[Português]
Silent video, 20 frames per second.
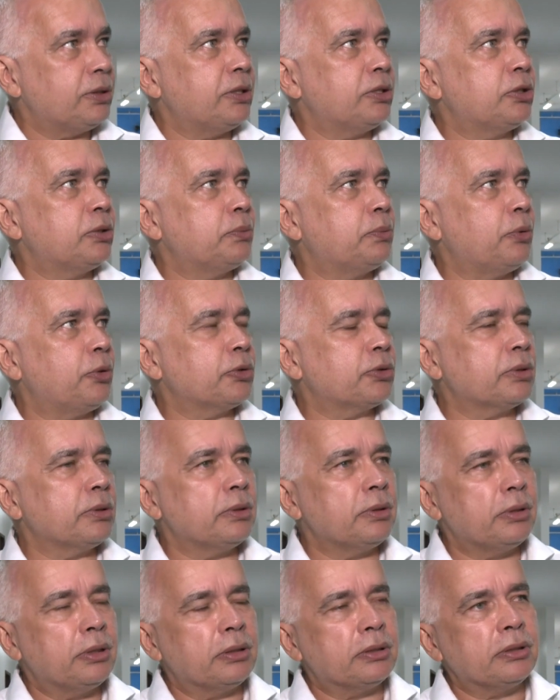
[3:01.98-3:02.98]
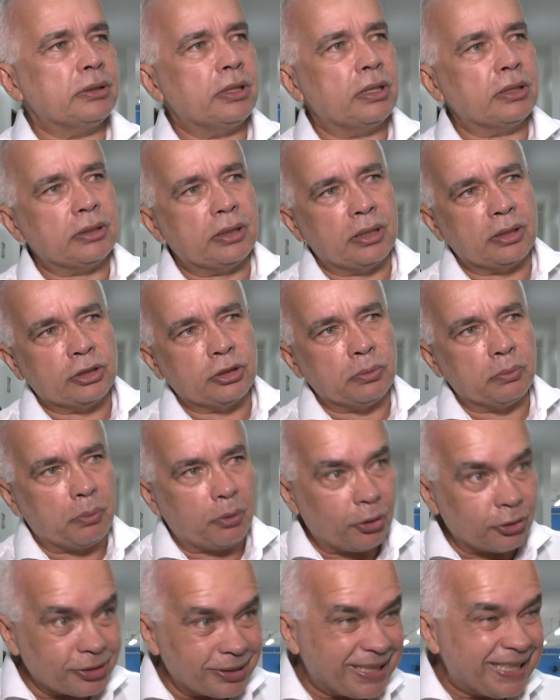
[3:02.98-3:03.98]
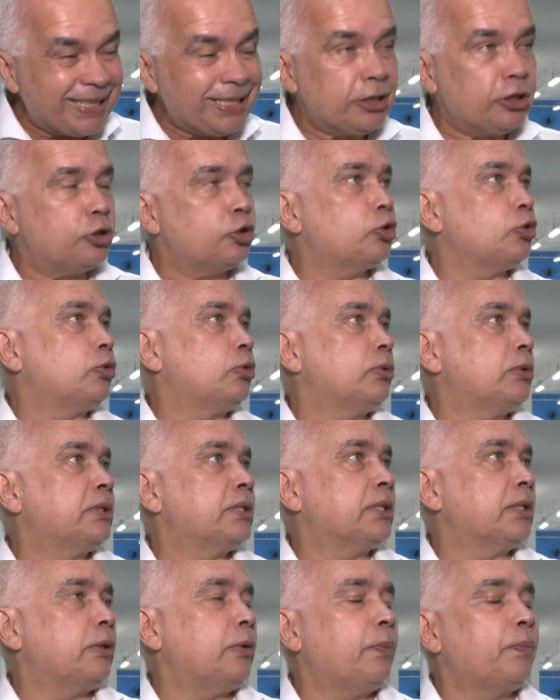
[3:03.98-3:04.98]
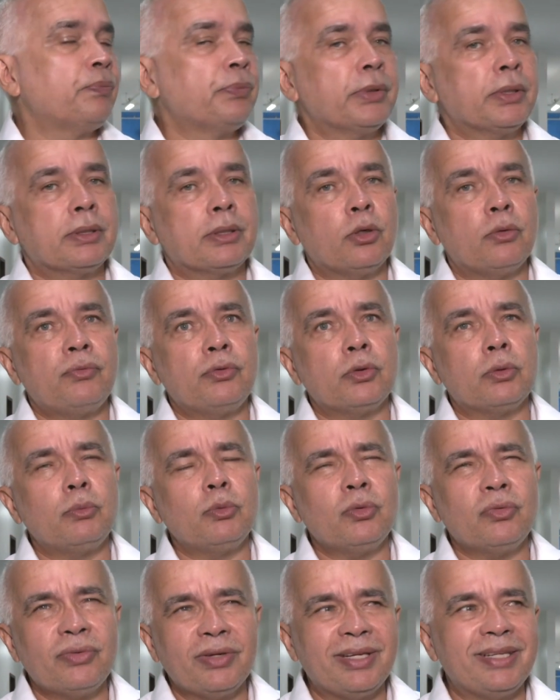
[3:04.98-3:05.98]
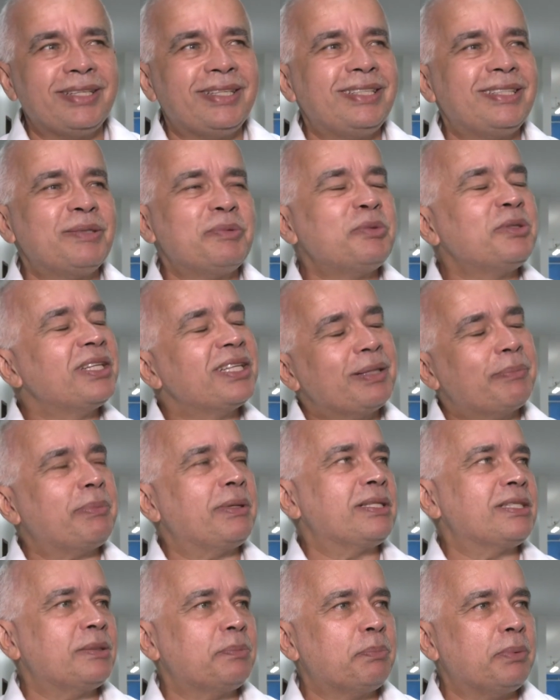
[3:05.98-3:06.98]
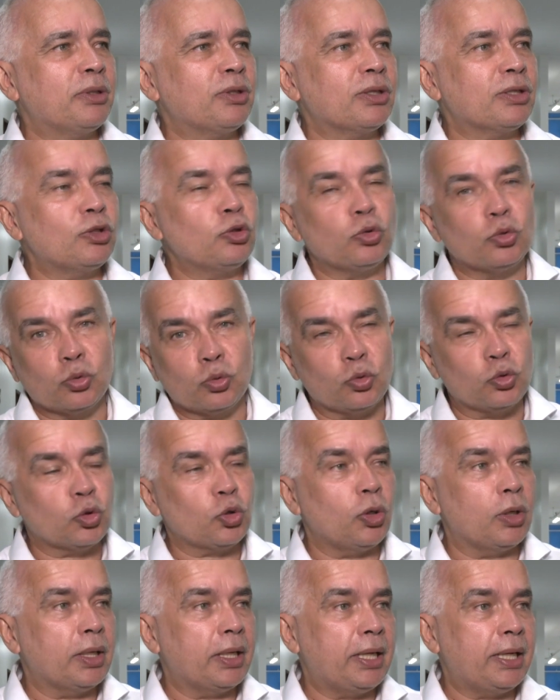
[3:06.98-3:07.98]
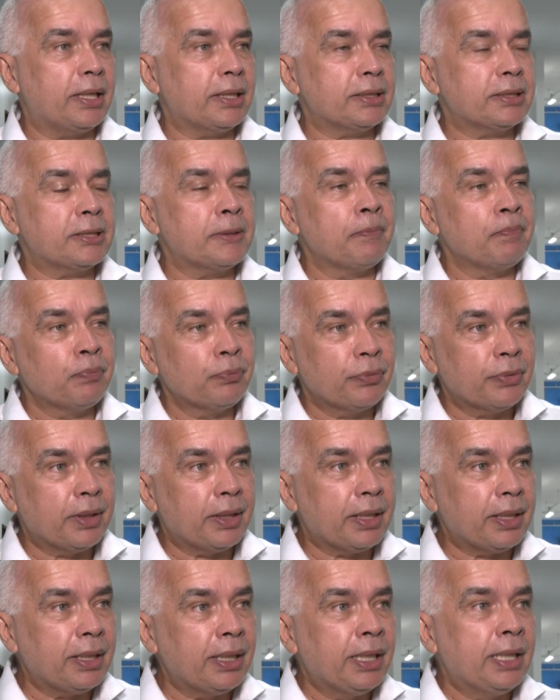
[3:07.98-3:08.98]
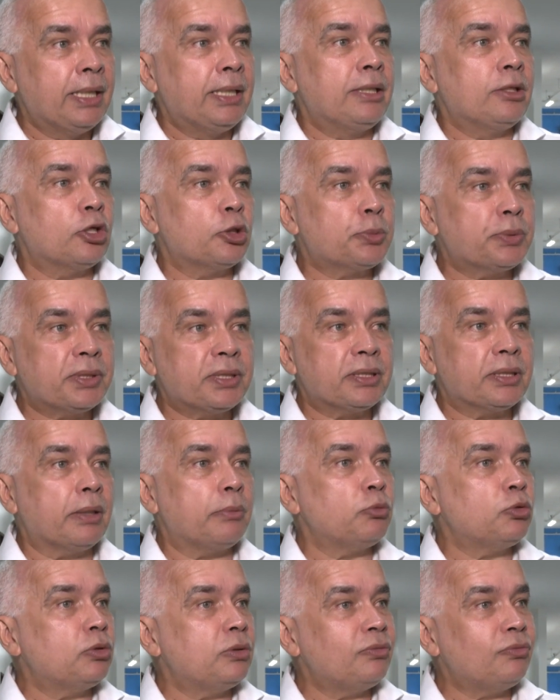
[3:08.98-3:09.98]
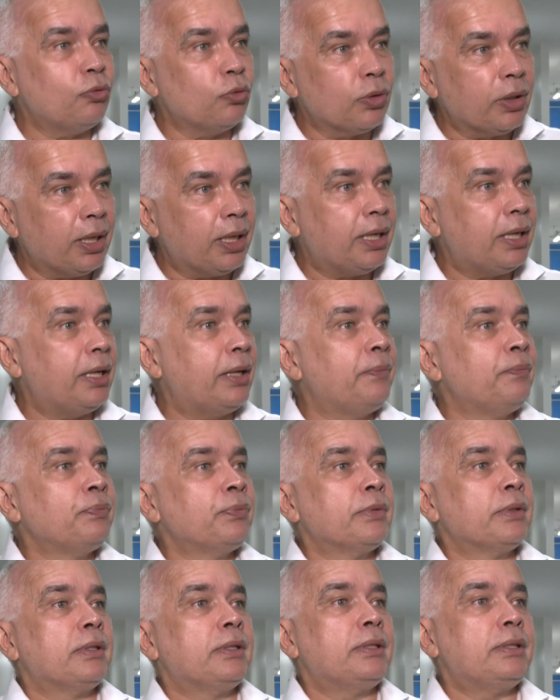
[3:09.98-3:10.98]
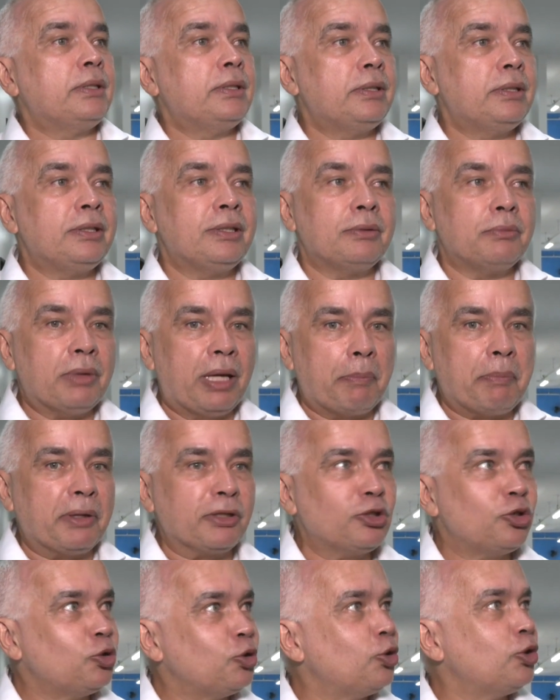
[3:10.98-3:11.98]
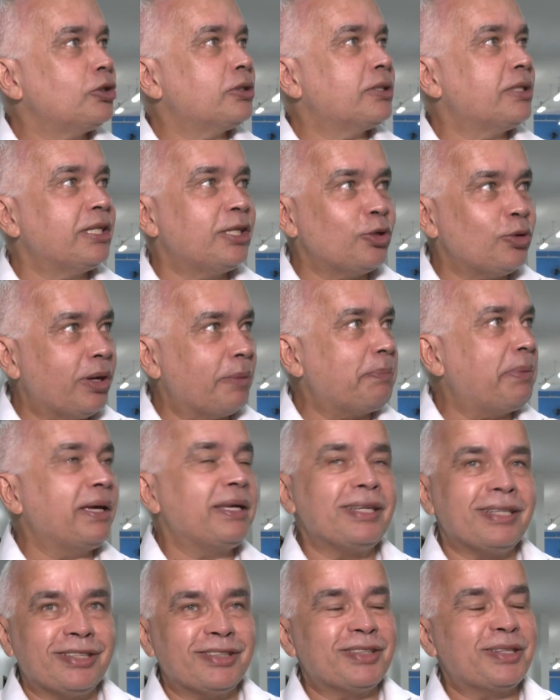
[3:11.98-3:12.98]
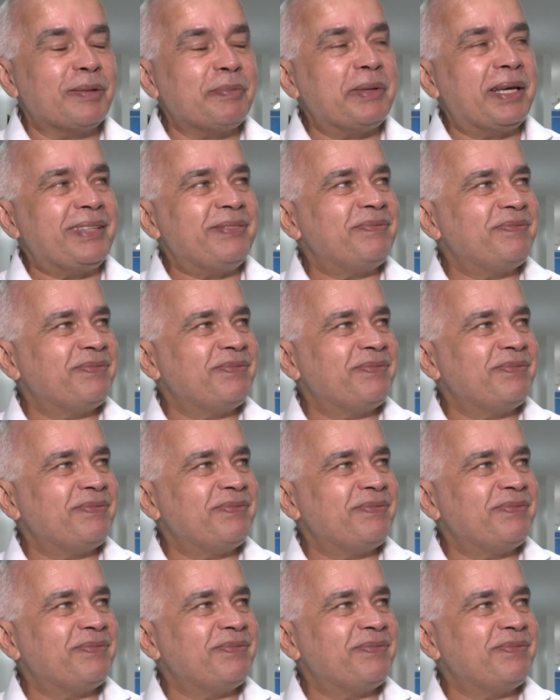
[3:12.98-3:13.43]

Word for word: deste importante, desta importante instituição. Então fico muito feliz em poder estar participando aqui junto com os colegas. Né? E nós precisamos divulgar e a partir de hoje seriam um apaiano também.